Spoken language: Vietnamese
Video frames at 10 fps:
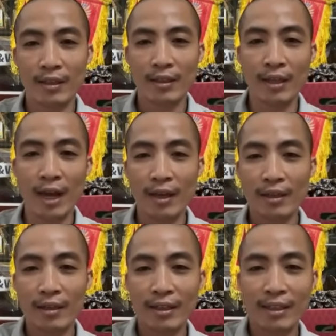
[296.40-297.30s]
yeah.
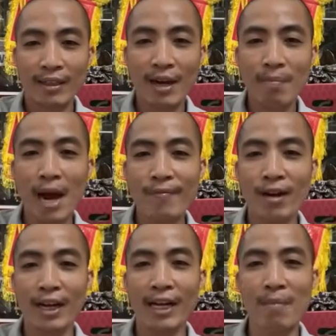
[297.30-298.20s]
các bác vào
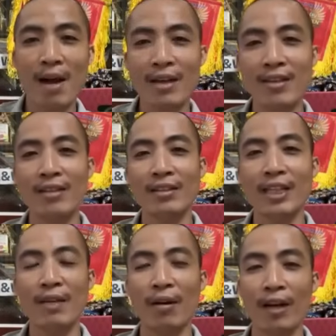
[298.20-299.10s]
đây các bác sân
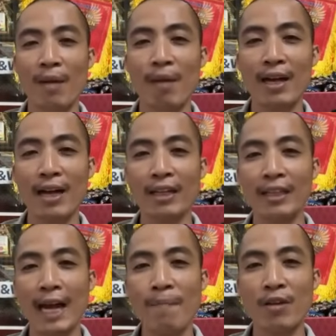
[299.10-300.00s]
si là các bác cắt
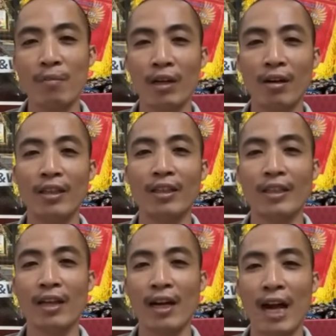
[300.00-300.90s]
ghép cho nó có gửi
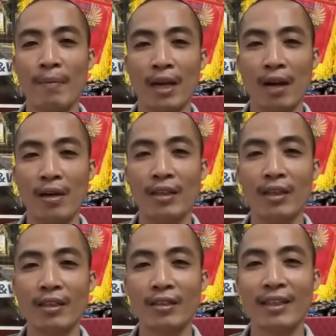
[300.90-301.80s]
người này với các bác
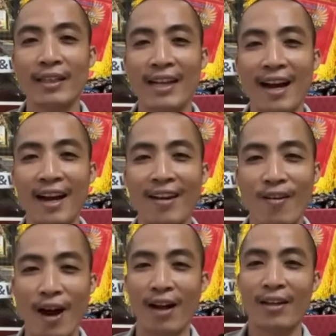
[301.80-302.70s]
gửi người kia đúng không
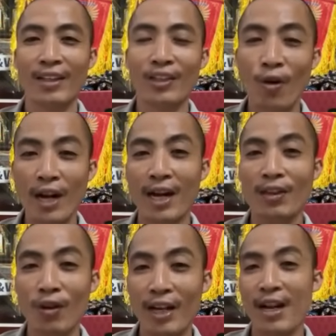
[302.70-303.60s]
ạ tôi đây là
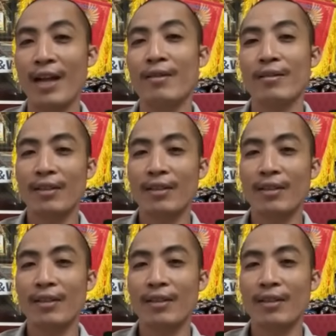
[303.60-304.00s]
tôi lên đây